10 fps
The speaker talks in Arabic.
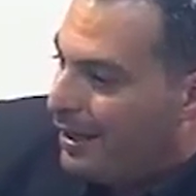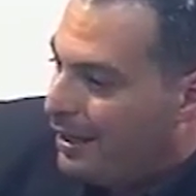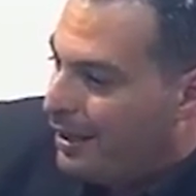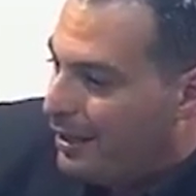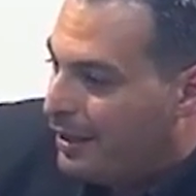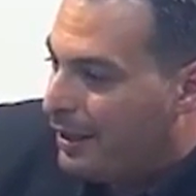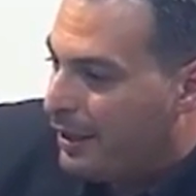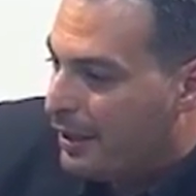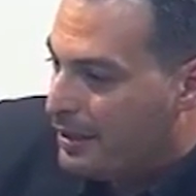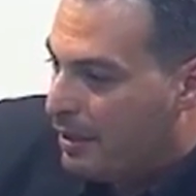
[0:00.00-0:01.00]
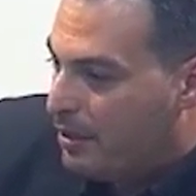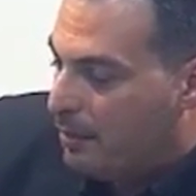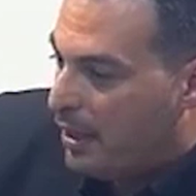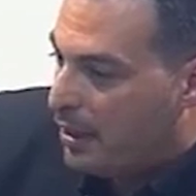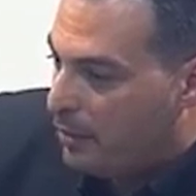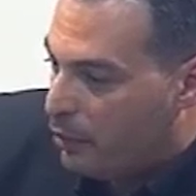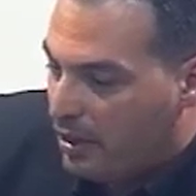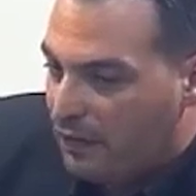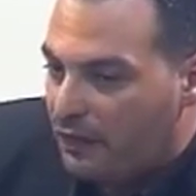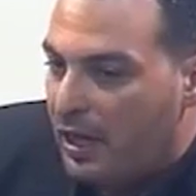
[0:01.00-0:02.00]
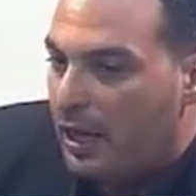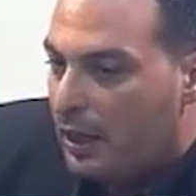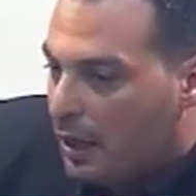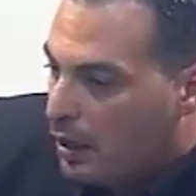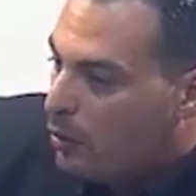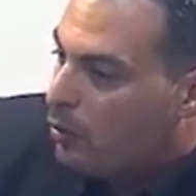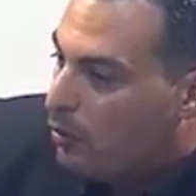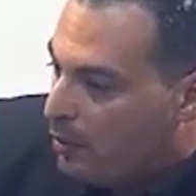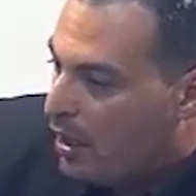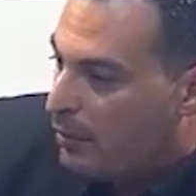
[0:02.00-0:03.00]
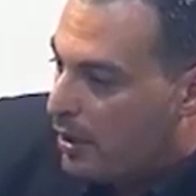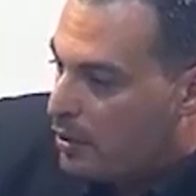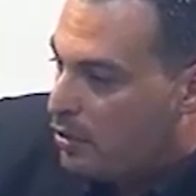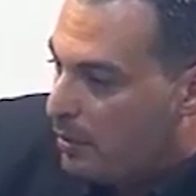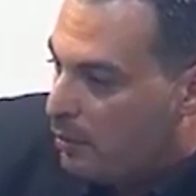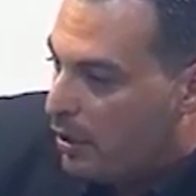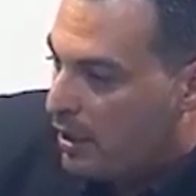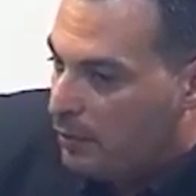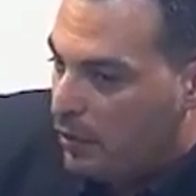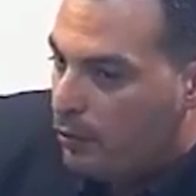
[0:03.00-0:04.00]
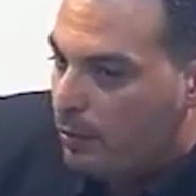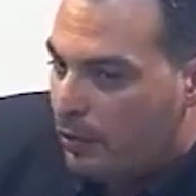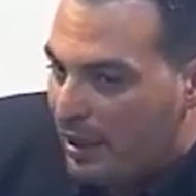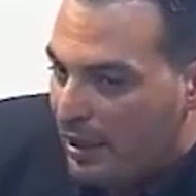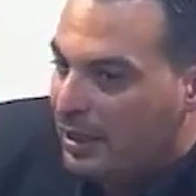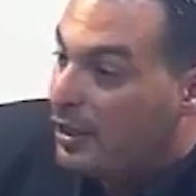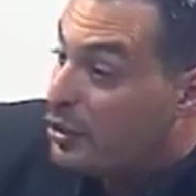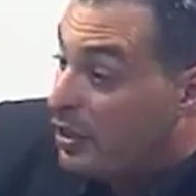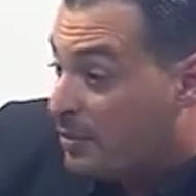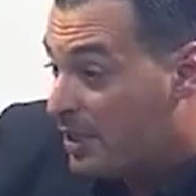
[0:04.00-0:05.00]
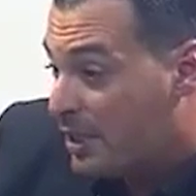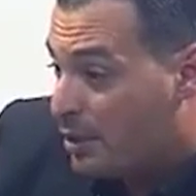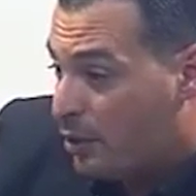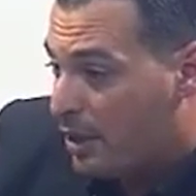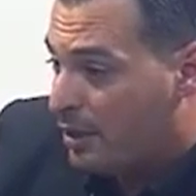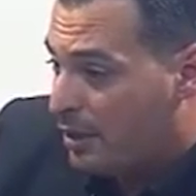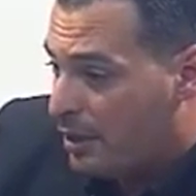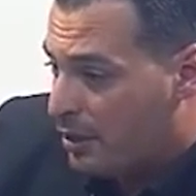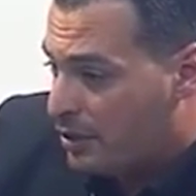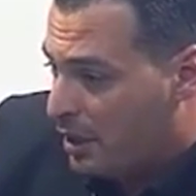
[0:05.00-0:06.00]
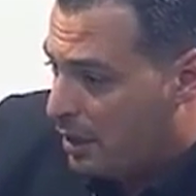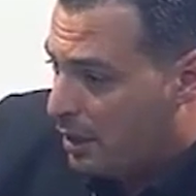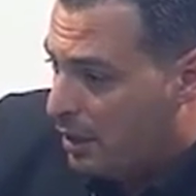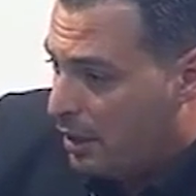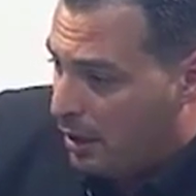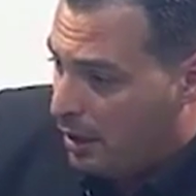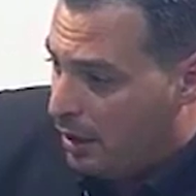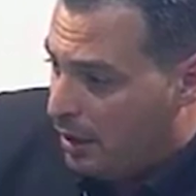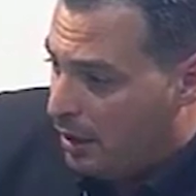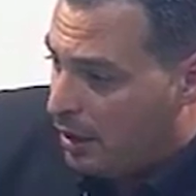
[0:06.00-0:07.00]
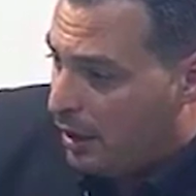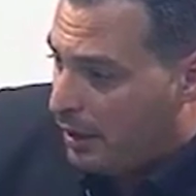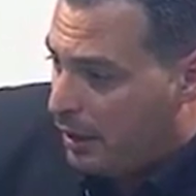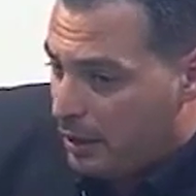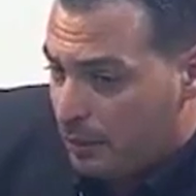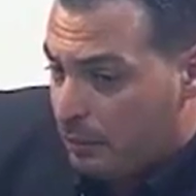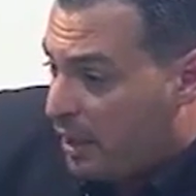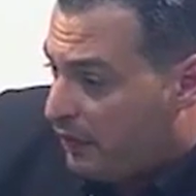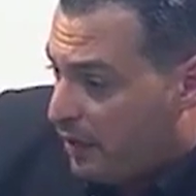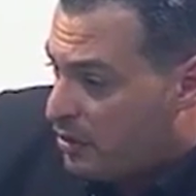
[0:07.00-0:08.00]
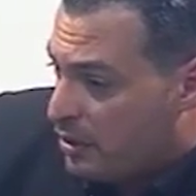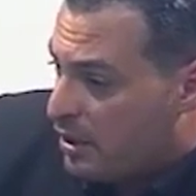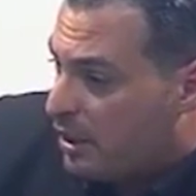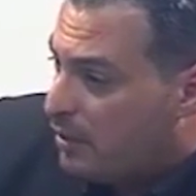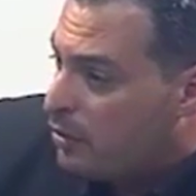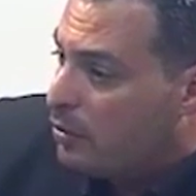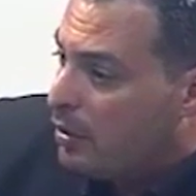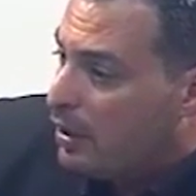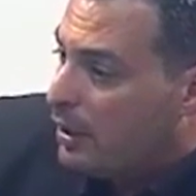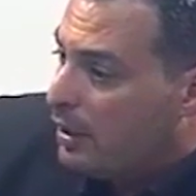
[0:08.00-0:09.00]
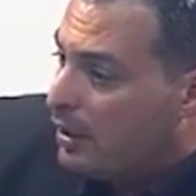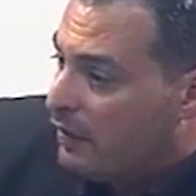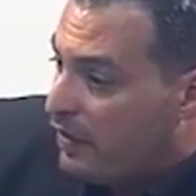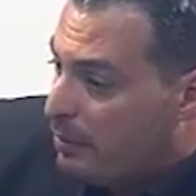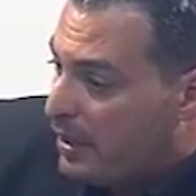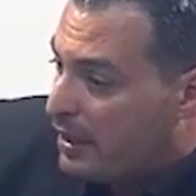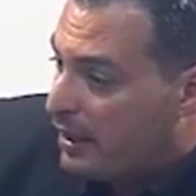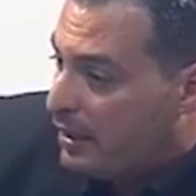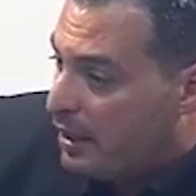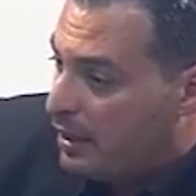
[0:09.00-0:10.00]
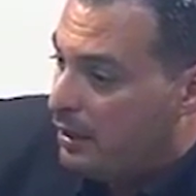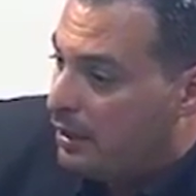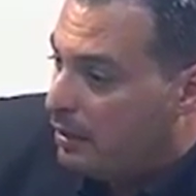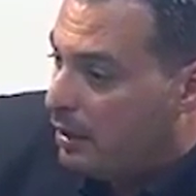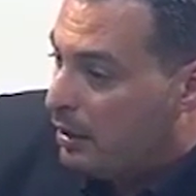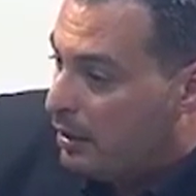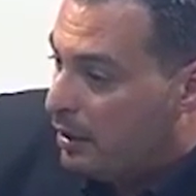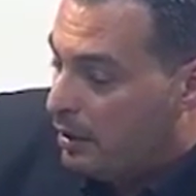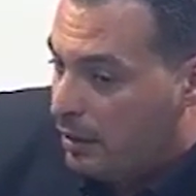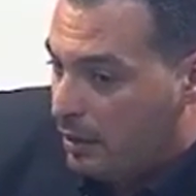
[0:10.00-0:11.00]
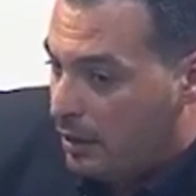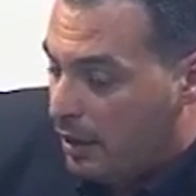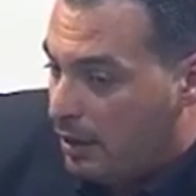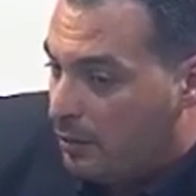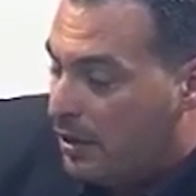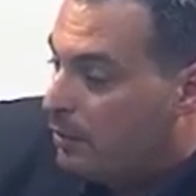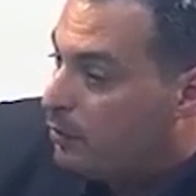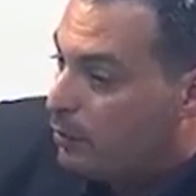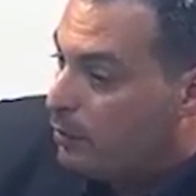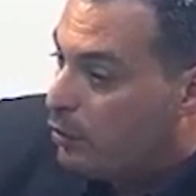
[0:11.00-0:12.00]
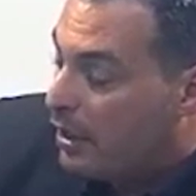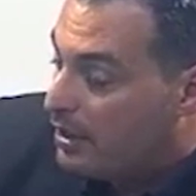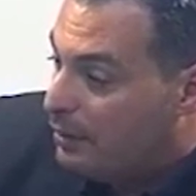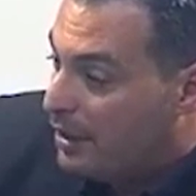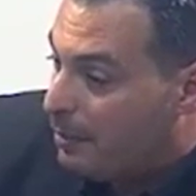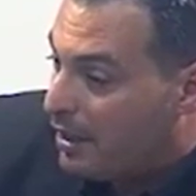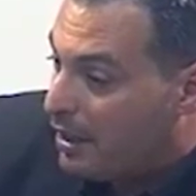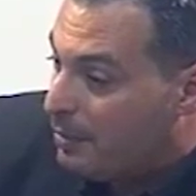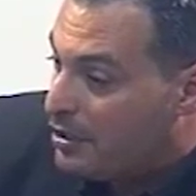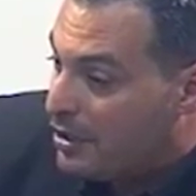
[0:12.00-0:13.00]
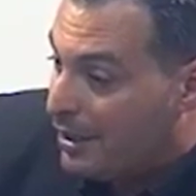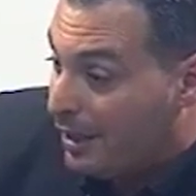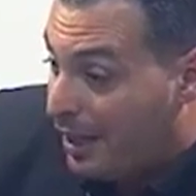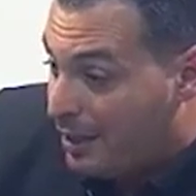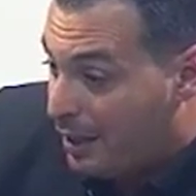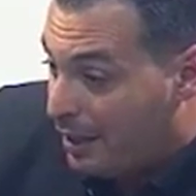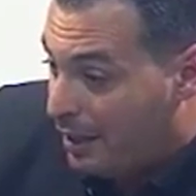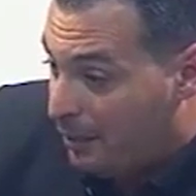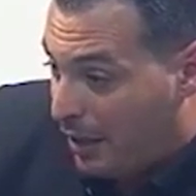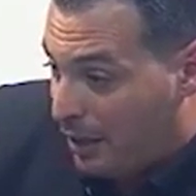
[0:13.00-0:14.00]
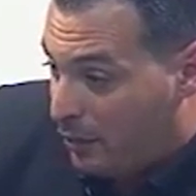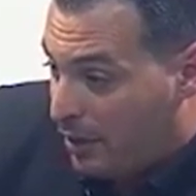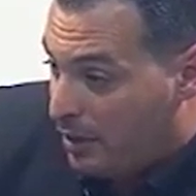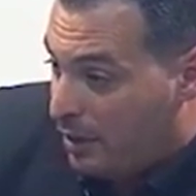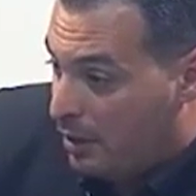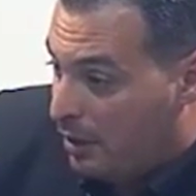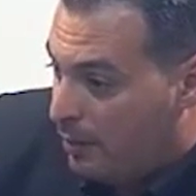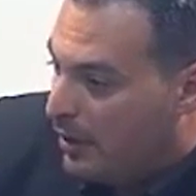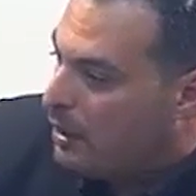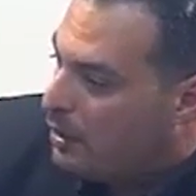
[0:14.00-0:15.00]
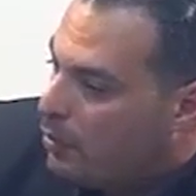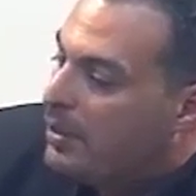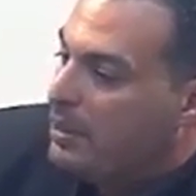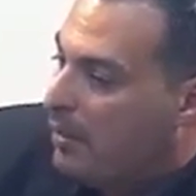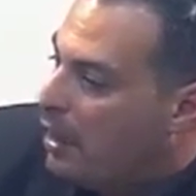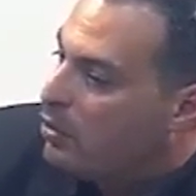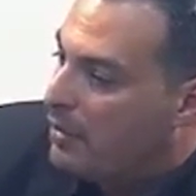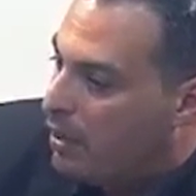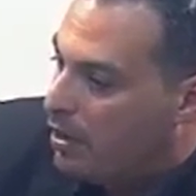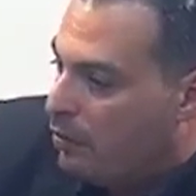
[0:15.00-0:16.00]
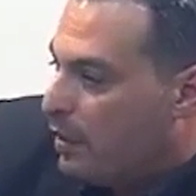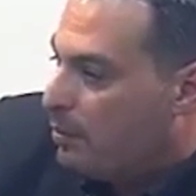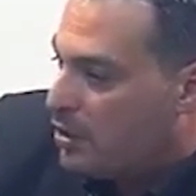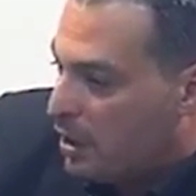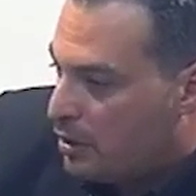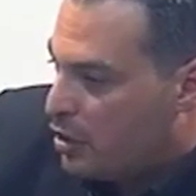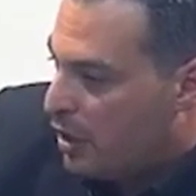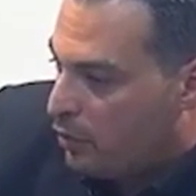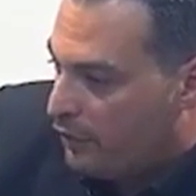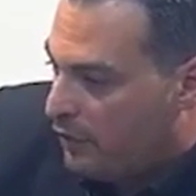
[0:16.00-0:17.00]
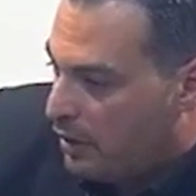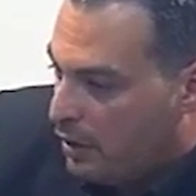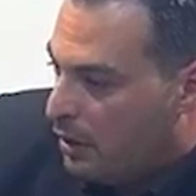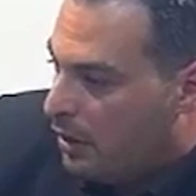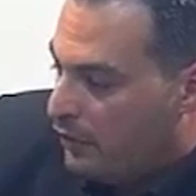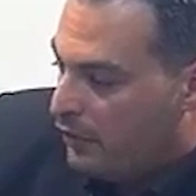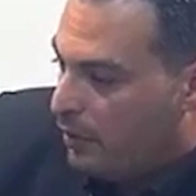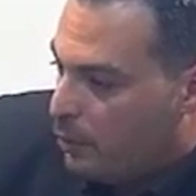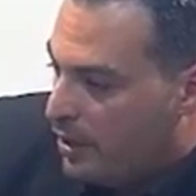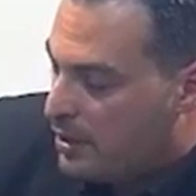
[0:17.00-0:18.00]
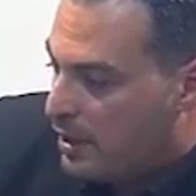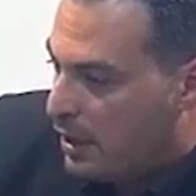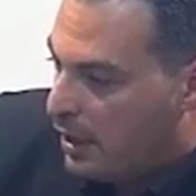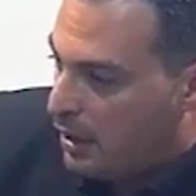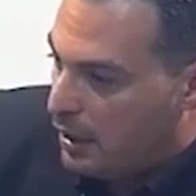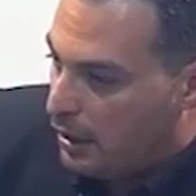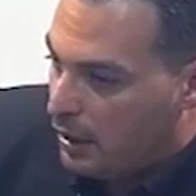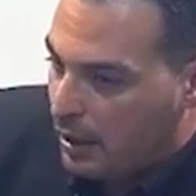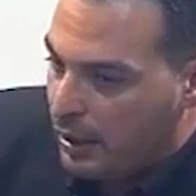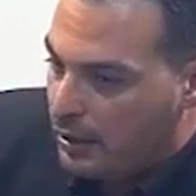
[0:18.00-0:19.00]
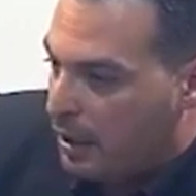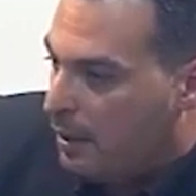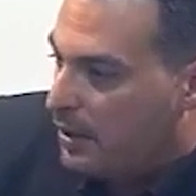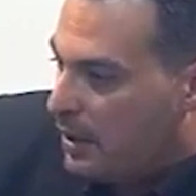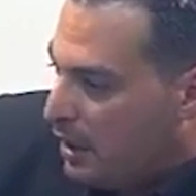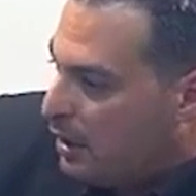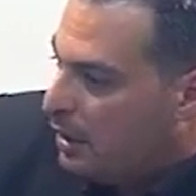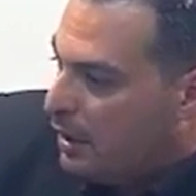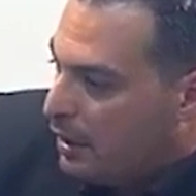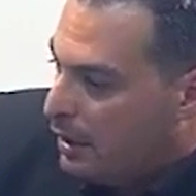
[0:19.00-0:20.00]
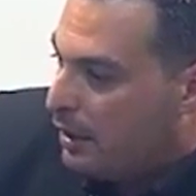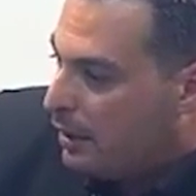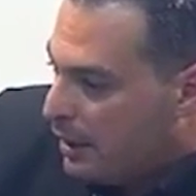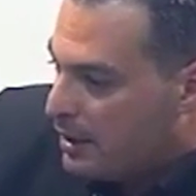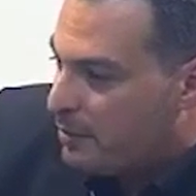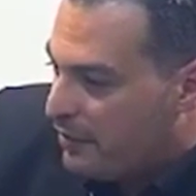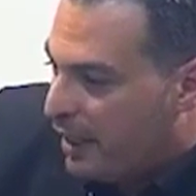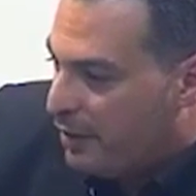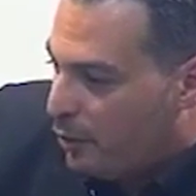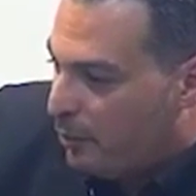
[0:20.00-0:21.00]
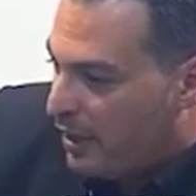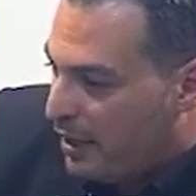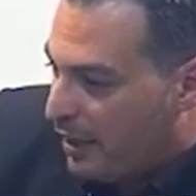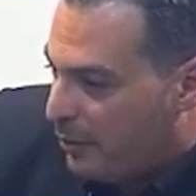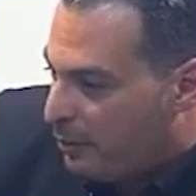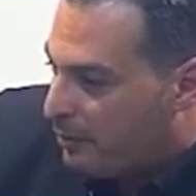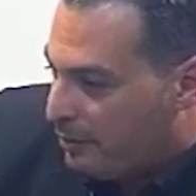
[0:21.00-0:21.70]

آه، اخلاء سبيل بعض موظفيها ومن ابرزهم المقدمين والمذيعين الى جانب سياسه اخرى تنتهجها القناه ما يخفاكش اسلام انه آه، فما الكثير الان من مقدمين البرامج القطريين معناها اولاد البلد اللي هما ديما عندهم الاولويه باش يشتغلوا في في مؤسسه آه، قطريه بالتالي آه، لازم تخلي لهم مكان